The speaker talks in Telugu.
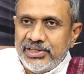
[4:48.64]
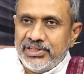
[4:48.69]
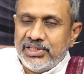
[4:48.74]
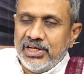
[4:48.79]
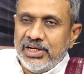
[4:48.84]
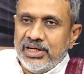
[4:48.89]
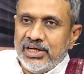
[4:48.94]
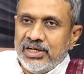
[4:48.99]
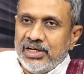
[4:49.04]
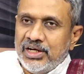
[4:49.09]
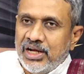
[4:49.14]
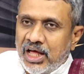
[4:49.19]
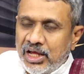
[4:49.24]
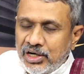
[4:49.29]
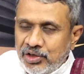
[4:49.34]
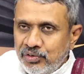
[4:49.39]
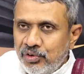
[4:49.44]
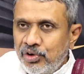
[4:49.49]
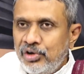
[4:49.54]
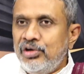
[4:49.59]
పెరిగితే
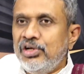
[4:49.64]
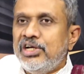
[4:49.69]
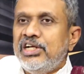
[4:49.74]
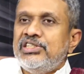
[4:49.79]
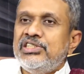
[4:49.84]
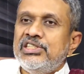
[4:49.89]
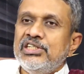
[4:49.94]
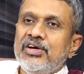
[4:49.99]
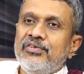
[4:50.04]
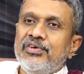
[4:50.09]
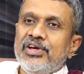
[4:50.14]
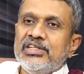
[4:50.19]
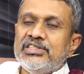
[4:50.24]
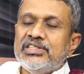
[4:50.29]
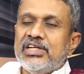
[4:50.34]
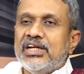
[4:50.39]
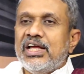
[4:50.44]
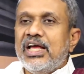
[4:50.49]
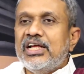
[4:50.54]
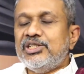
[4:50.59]
నాలుగు ఓట్లు ఖచ్చితంగా
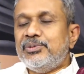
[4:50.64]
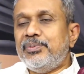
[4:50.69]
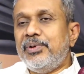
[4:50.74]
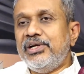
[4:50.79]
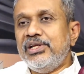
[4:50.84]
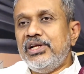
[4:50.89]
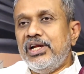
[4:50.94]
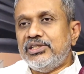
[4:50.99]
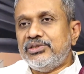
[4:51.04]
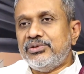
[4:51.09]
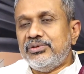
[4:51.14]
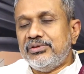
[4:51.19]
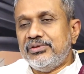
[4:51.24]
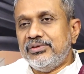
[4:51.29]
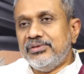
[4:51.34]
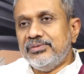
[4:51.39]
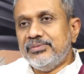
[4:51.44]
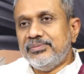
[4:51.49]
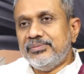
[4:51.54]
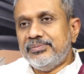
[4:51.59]
వైఎస్ఆర్ కాంగ్రెస్ పార్టీకి లాస్
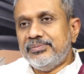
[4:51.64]
అవుతుంది